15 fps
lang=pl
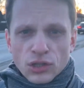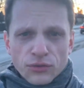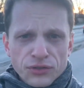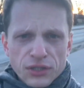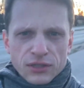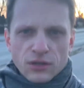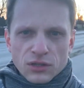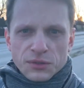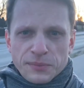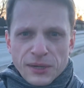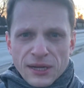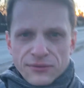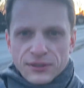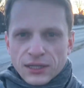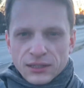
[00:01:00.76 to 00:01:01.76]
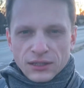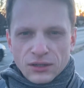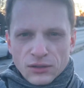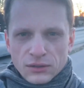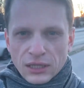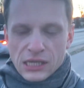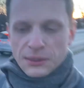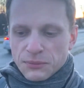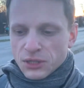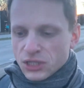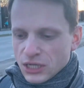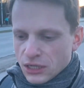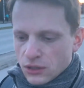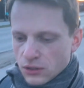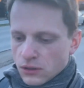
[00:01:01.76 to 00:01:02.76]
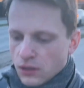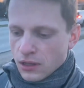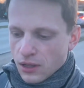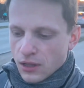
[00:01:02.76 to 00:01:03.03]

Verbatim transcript: Czy to wszystko sprawka tego tajemniczego